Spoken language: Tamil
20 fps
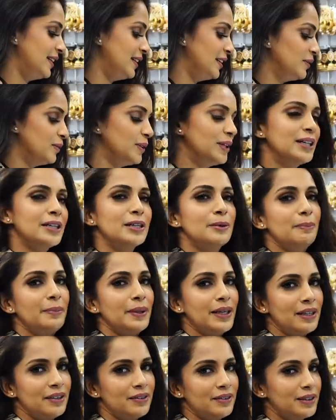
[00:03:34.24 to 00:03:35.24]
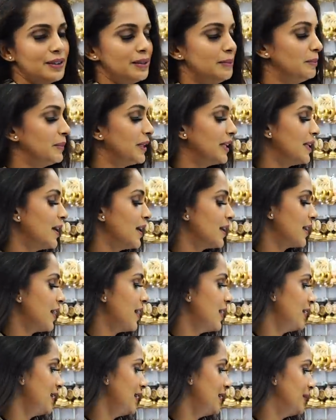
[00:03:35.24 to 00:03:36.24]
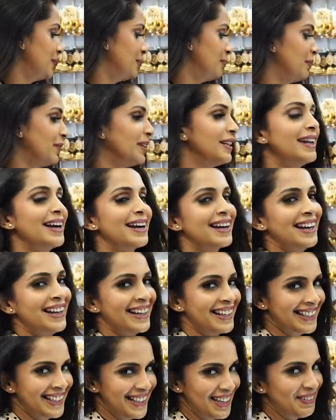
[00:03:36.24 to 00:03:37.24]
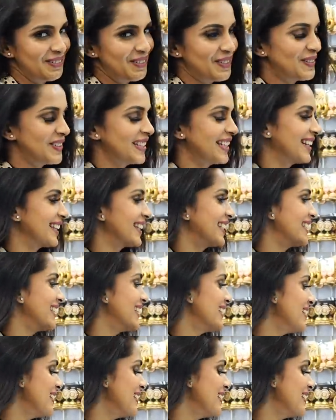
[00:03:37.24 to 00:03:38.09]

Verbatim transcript: இந்த ஒர்க் பேர் வந்து மீனாக்காரி மீனாக்காரி ஆமாம் மீனாக்காரி